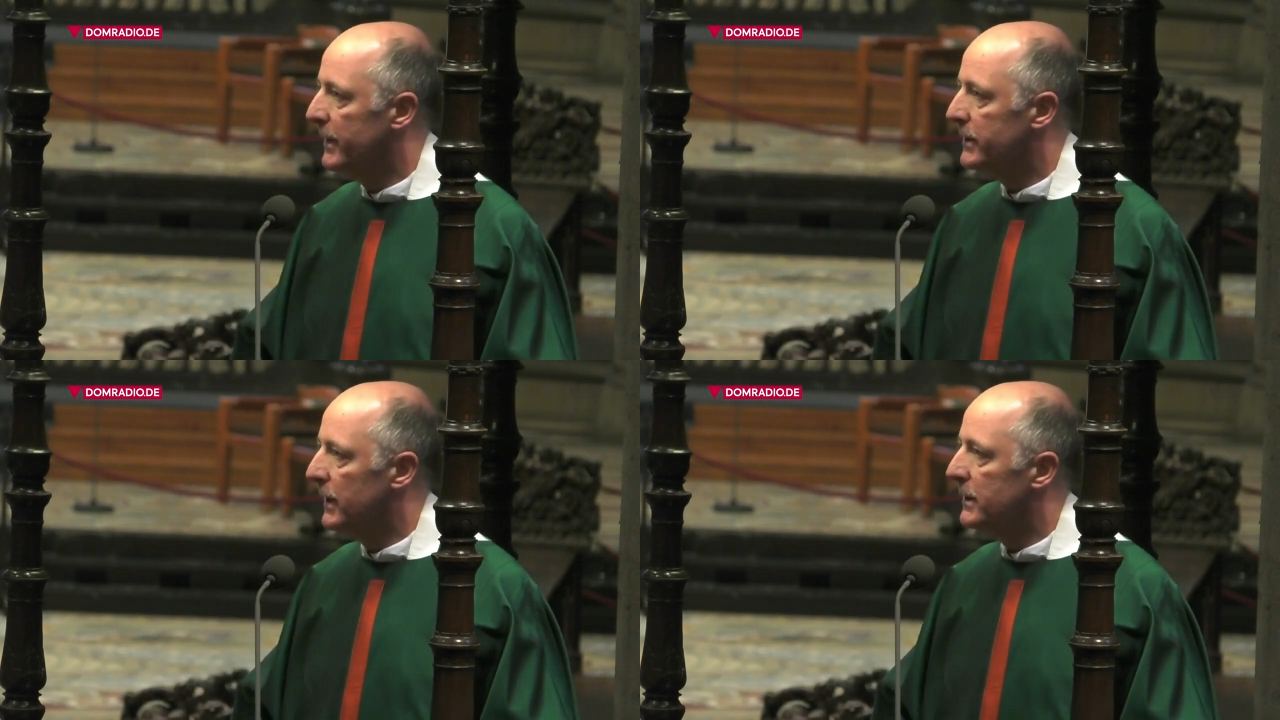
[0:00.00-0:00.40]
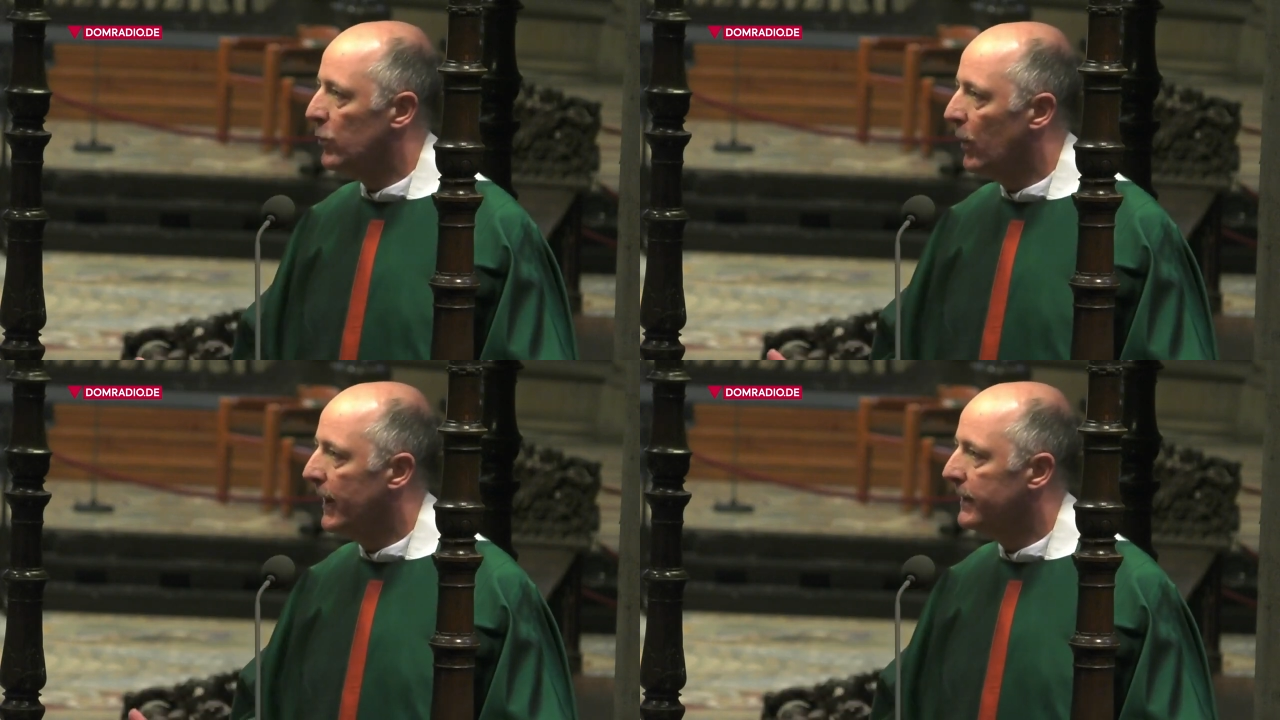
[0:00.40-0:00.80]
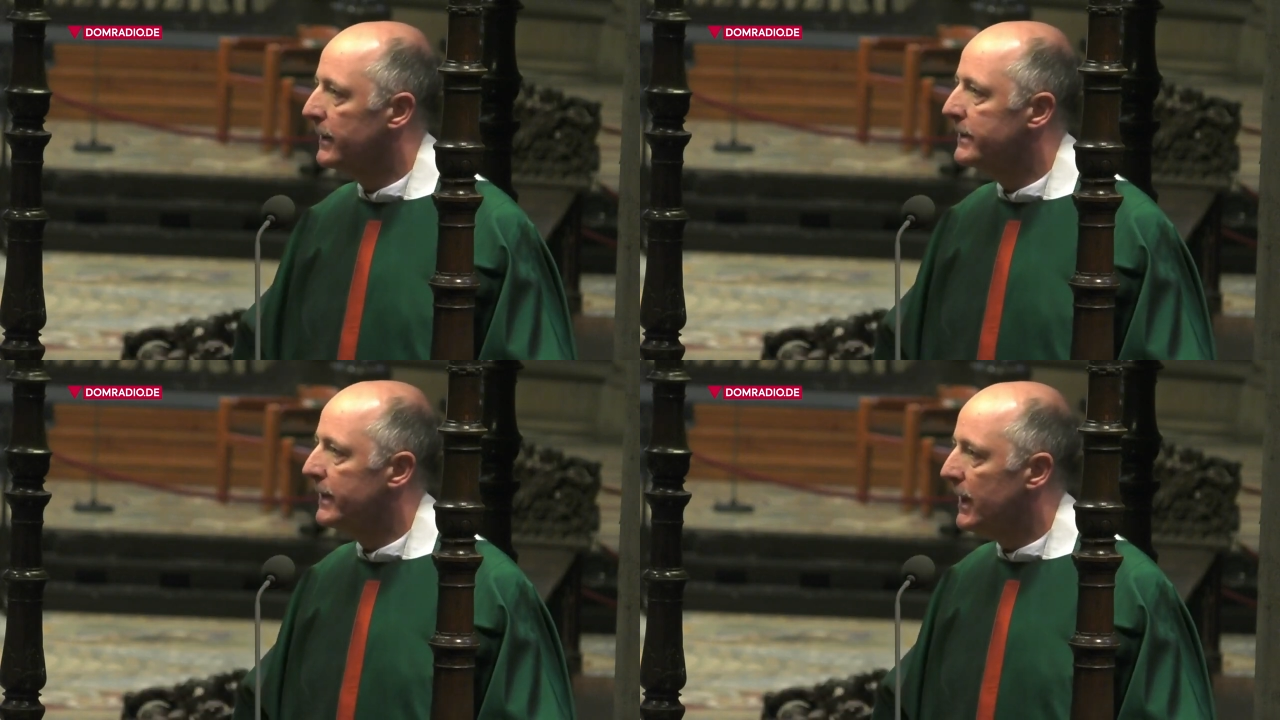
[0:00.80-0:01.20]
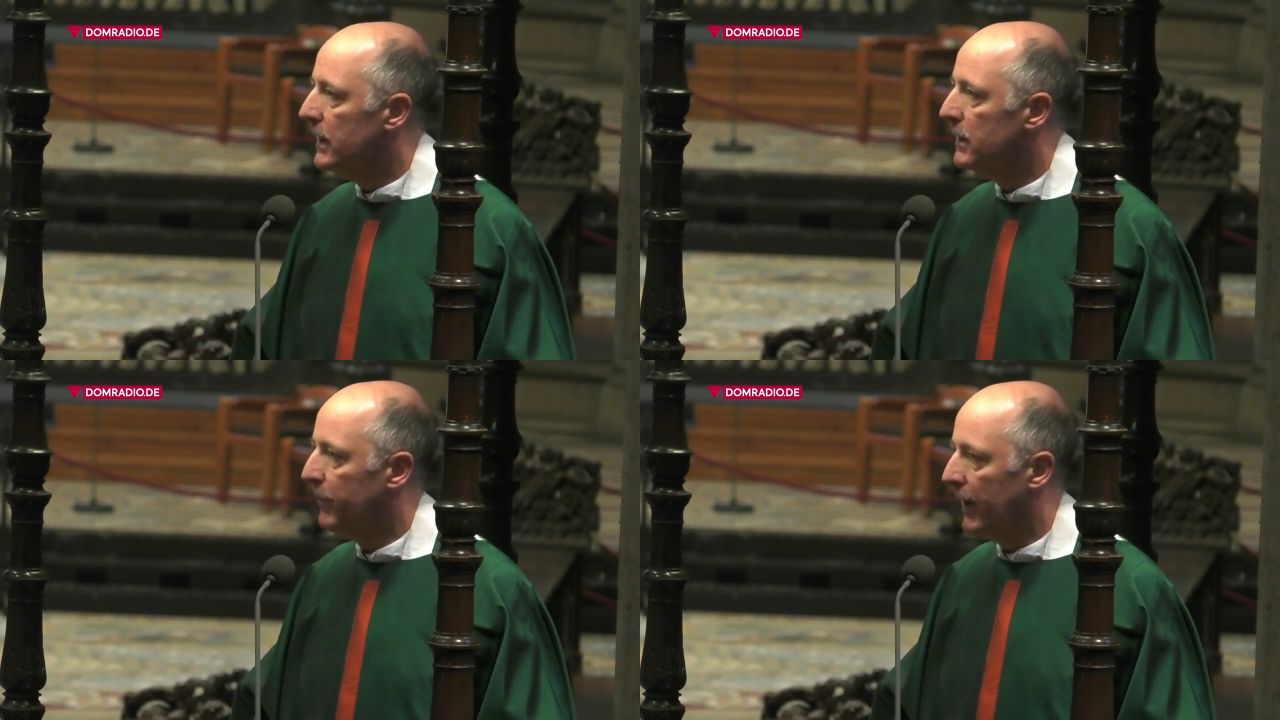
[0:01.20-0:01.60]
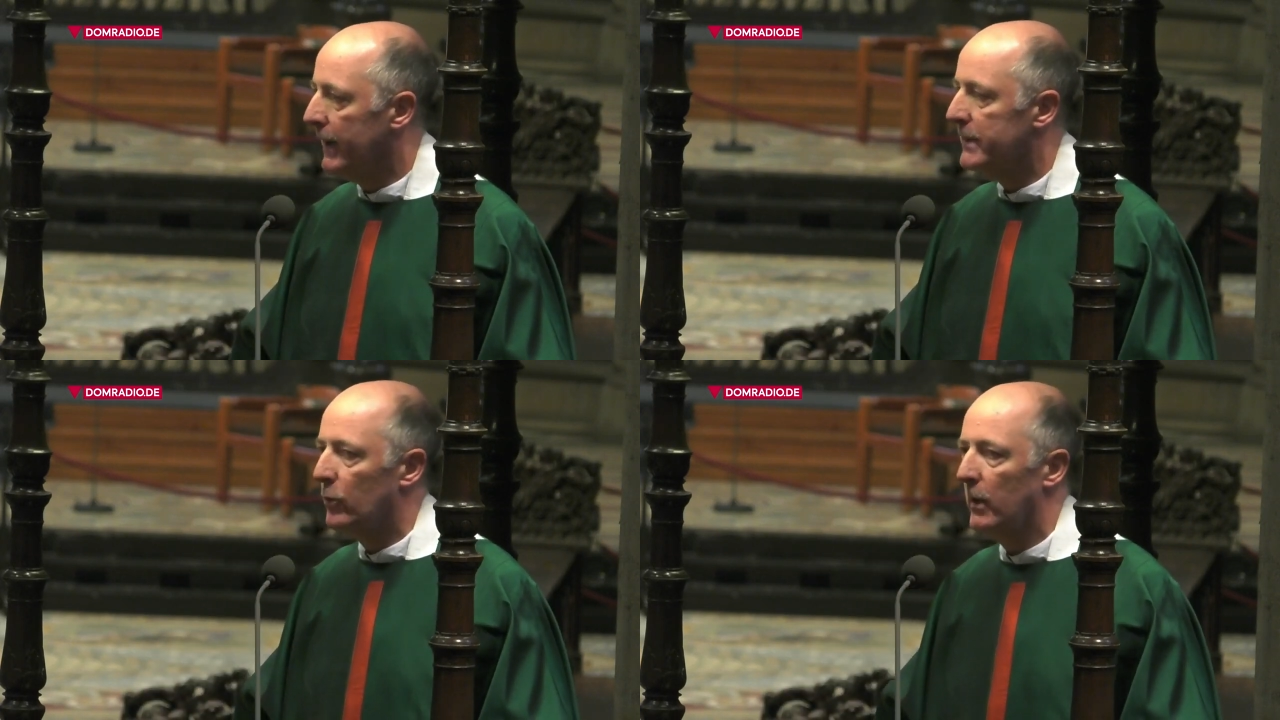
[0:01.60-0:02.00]
mit den sogenannten
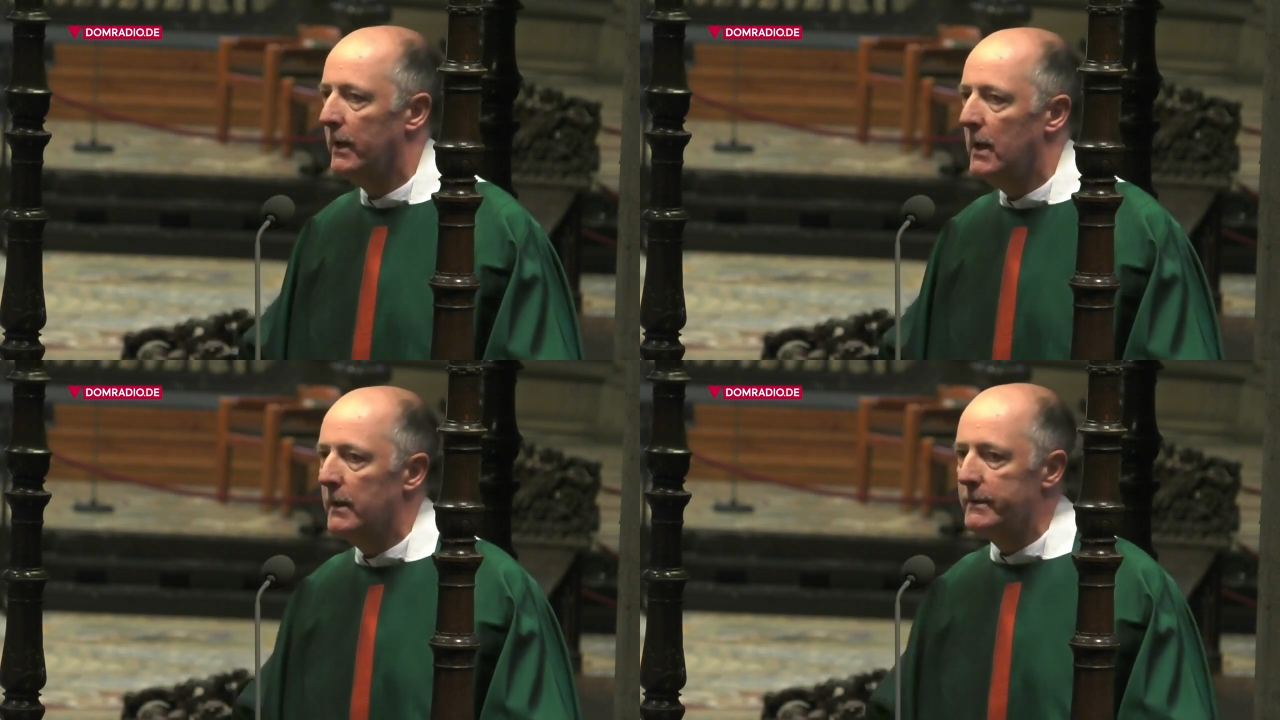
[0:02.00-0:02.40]
Seligpreisungen.